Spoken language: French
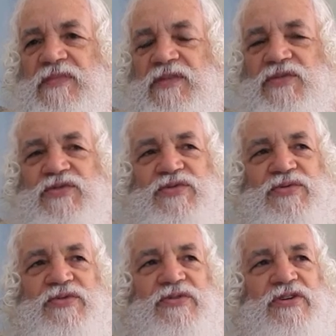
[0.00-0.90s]
Donc
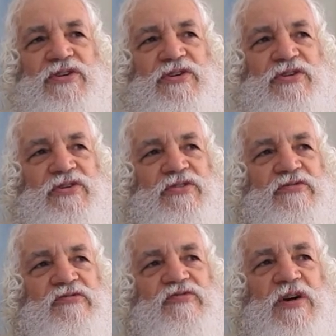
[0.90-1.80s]
tu ne
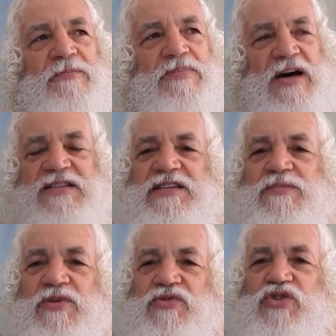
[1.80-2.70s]
vois
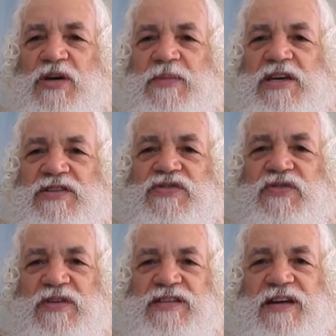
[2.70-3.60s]
pratiquement jamais ce
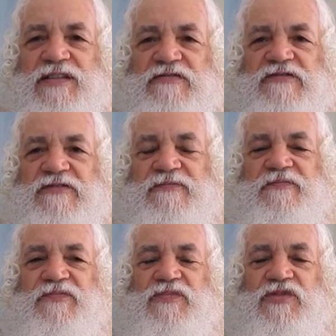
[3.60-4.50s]
qui t'arrive.
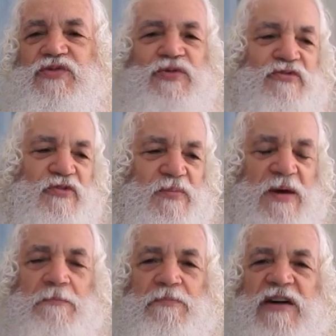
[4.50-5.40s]
Tu ne veux
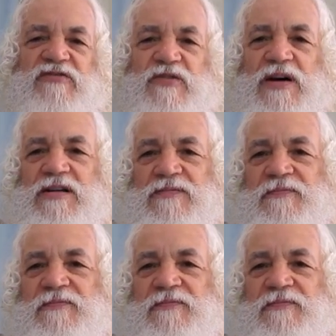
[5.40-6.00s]
même pas voir.